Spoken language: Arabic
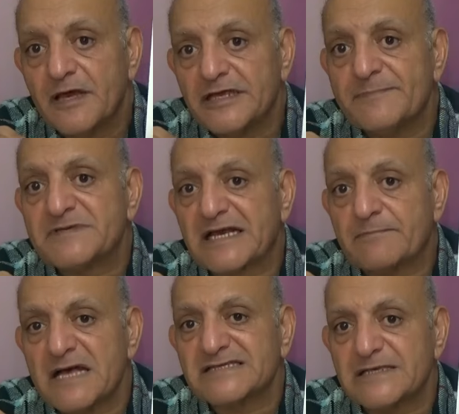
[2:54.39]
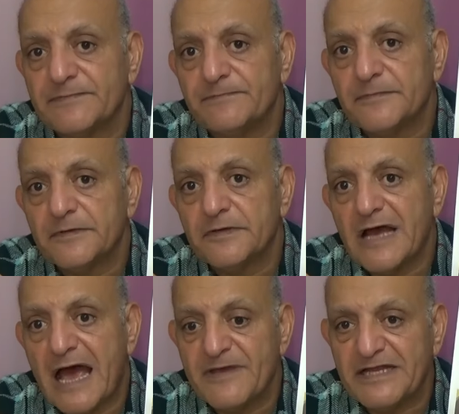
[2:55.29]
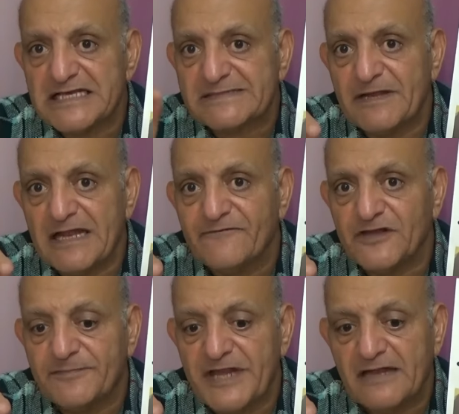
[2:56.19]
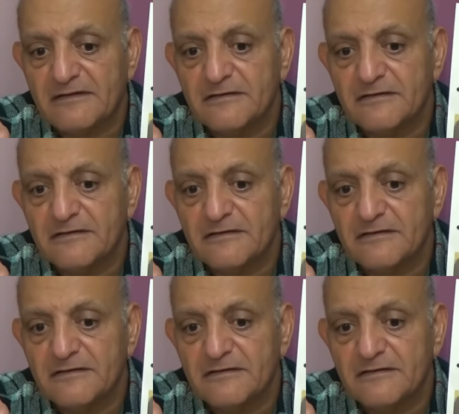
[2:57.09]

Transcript: يمسك منصب امين حزب الله في لبنان